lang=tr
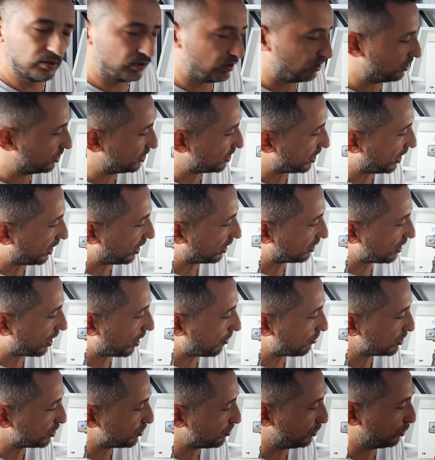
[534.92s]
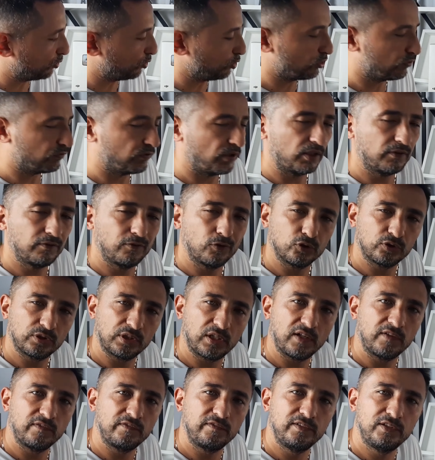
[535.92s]
işaretlenmiş bir tuş var.
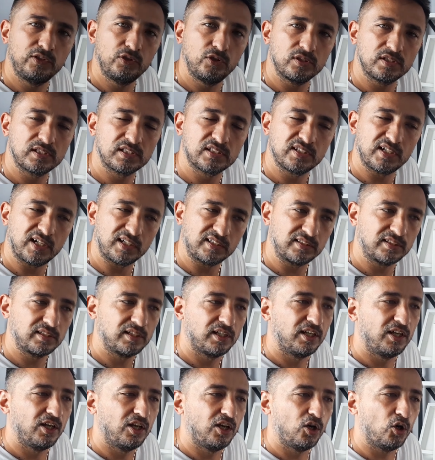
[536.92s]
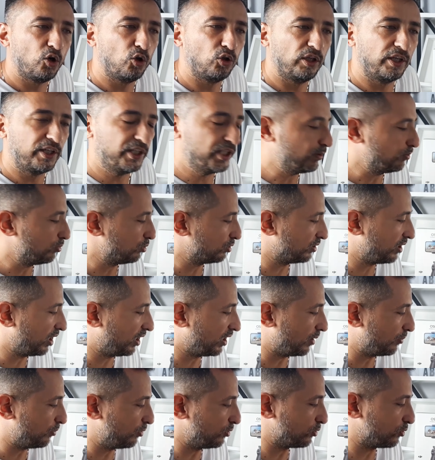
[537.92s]
Fotoğraf, video, start olayını buradan
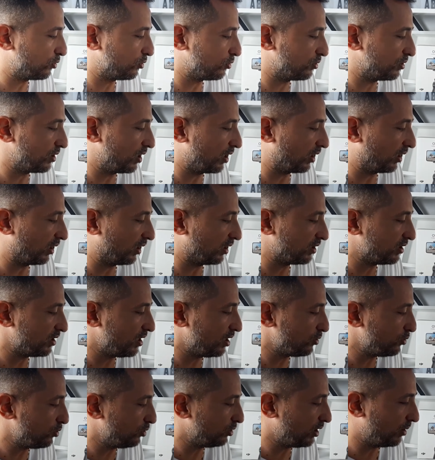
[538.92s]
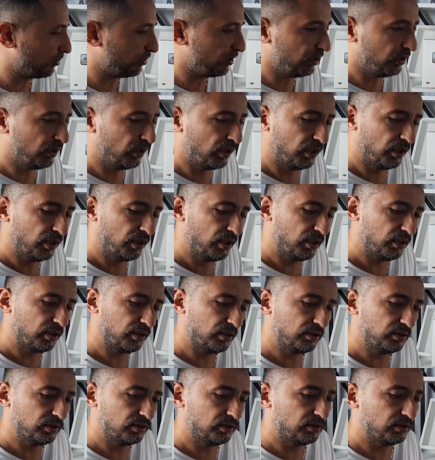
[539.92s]
yapıyorsunuz arkadaşlar. Şurada bir
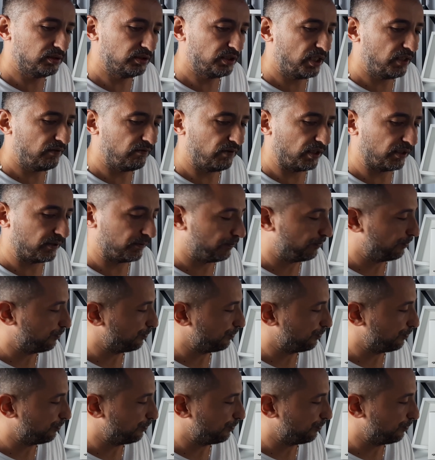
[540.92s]
e, şey var.